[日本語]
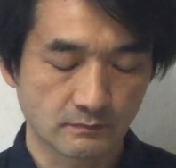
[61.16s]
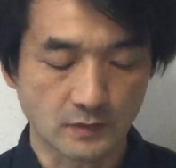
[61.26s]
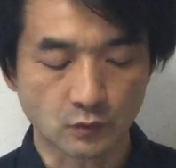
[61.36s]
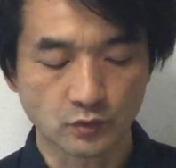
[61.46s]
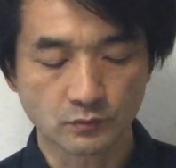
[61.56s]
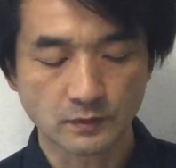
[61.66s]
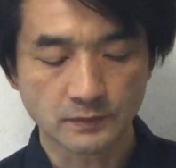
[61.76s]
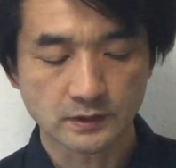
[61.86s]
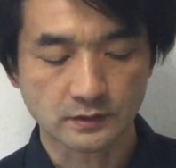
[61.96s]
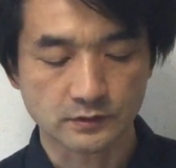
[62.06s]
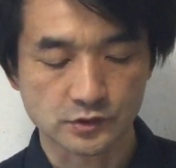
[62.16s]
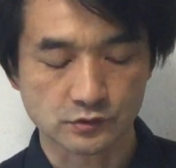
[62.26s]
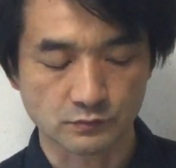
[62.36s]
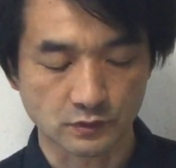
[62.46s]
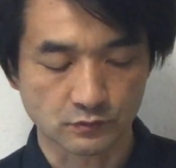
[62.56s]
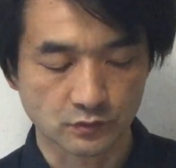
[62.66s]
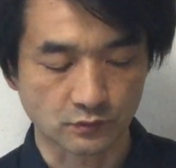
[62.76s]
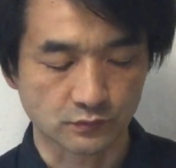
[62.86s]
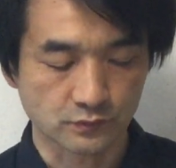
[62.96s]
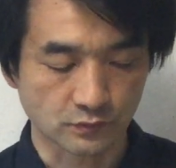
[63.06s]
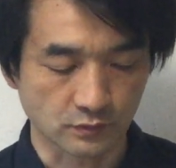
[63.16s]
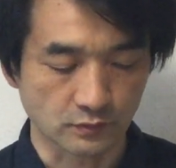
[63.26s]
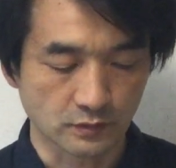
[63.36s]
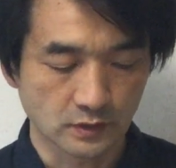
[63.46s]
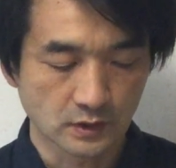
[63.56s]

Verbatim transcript: このままになってしまう恐怖と、